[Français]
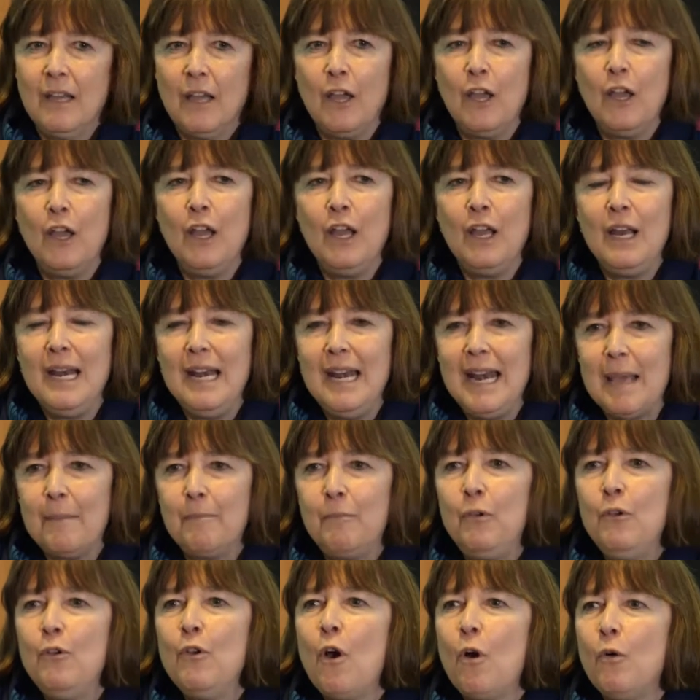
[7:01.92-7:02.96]
la
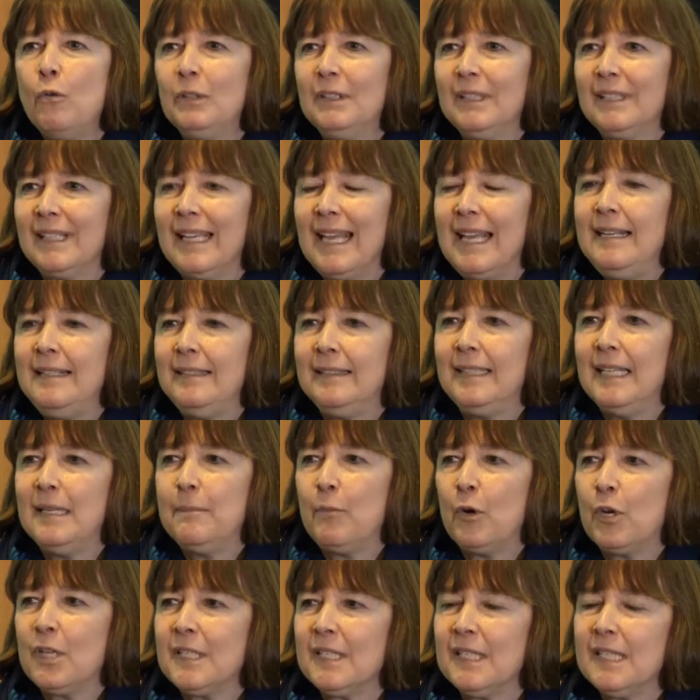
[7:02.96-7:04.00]
plus haute qualité
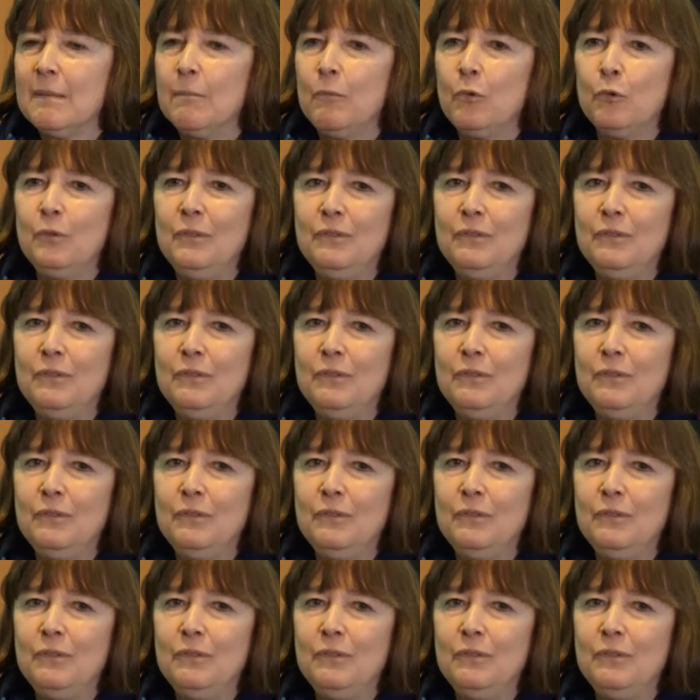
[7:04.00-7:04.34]
possible au